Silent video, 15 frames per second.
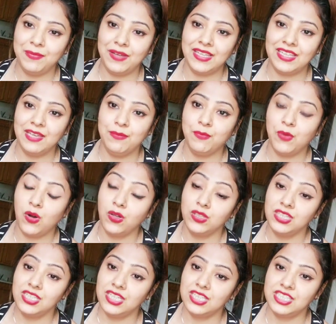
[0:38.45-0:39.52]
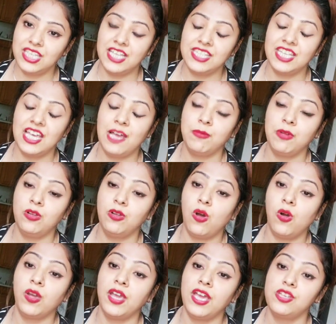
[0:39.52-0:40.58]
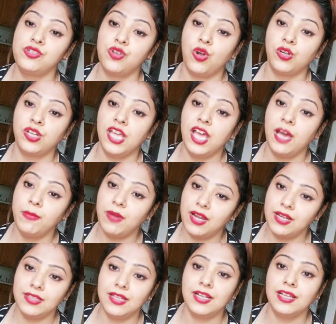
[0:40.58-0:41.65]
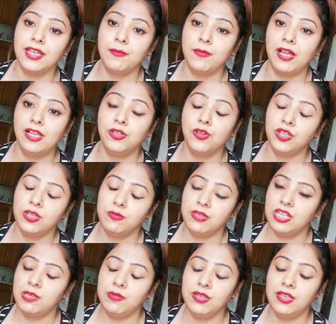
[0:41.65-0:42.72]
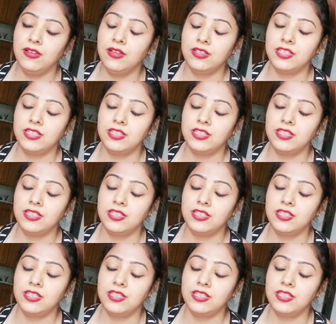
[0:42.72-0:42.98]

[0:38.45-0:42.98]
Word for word: पाएंगे बहुत ही अच्छा चाहे आपके लॉन्ग है शॉर्ट है आप हर तरह के बाल क्योंकि मेरे भी